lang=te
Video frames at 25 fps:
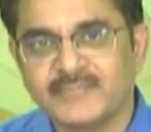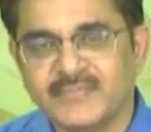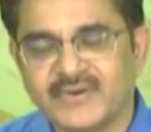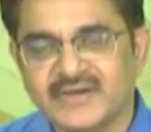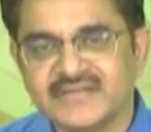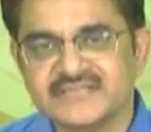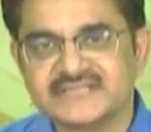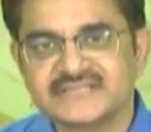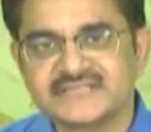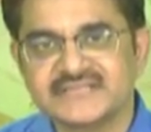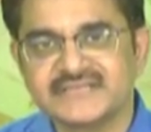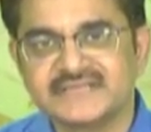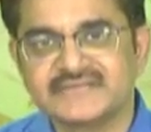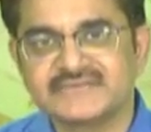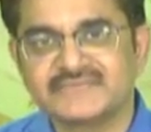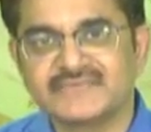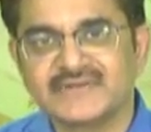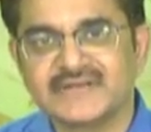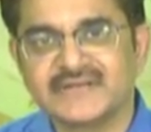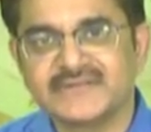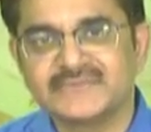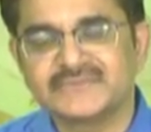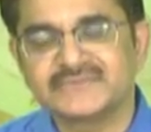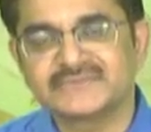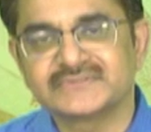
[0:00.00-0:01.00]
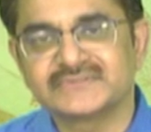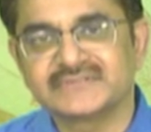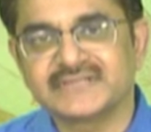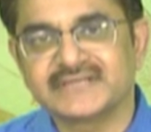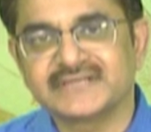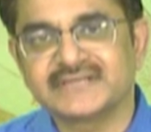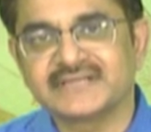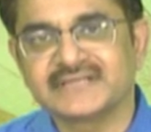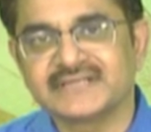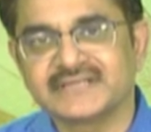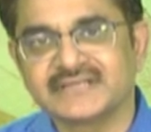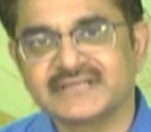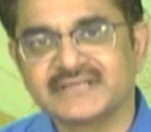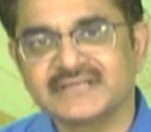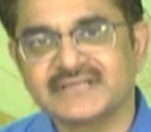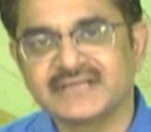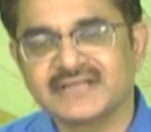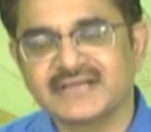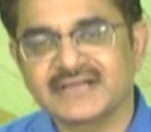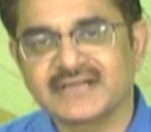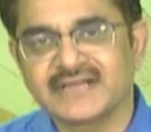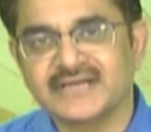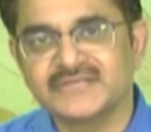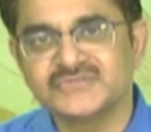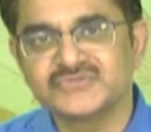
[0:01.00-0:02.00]
పాస్ చేయటం వల్ల ఏమవుతుందంటే
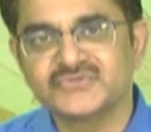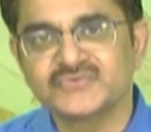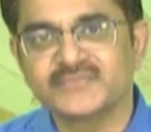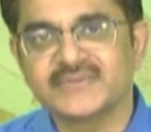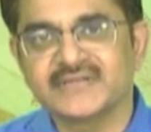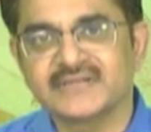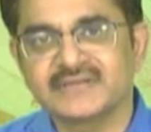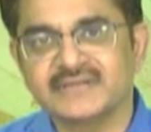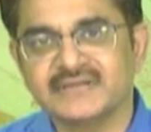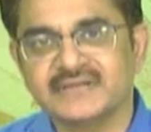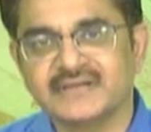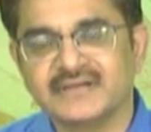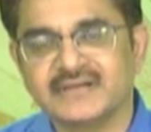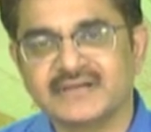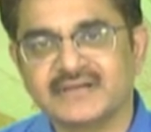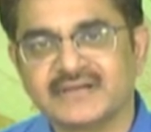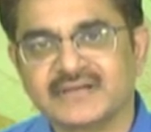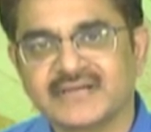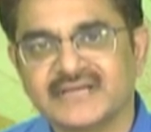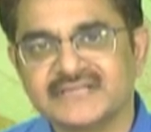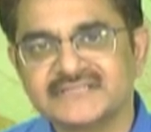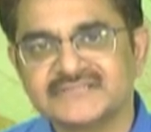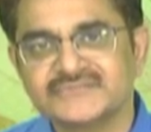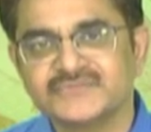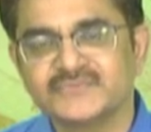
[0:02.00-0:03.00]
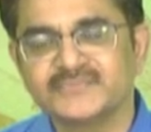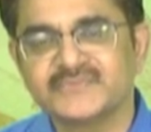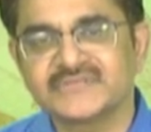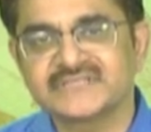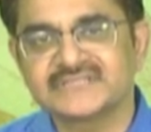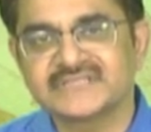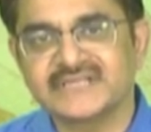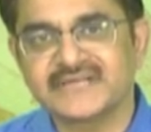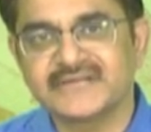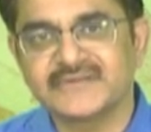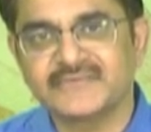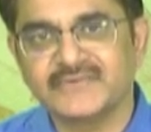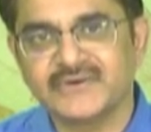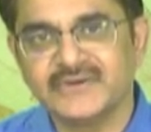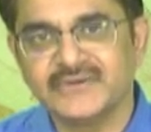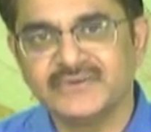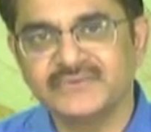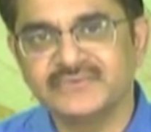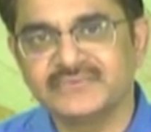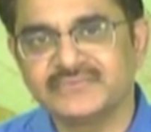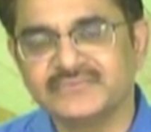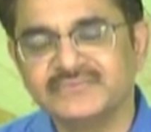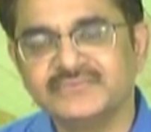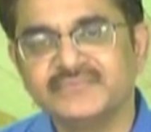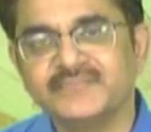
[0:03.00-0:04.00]
కన్జ్యూమింగ్ కన్జ్యూమర్స్ అనేవాళ్ళు